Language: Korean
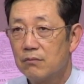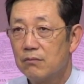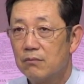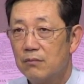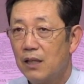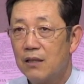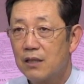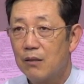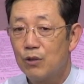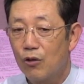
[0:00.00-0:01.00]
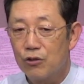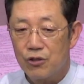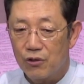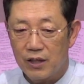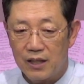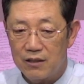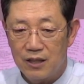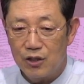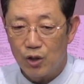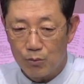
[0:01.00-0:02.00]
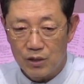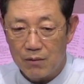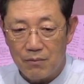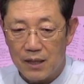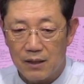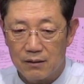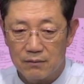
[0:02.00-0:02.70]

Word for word: 내 삶을 어지럽게 하는 일이 너무나 많아.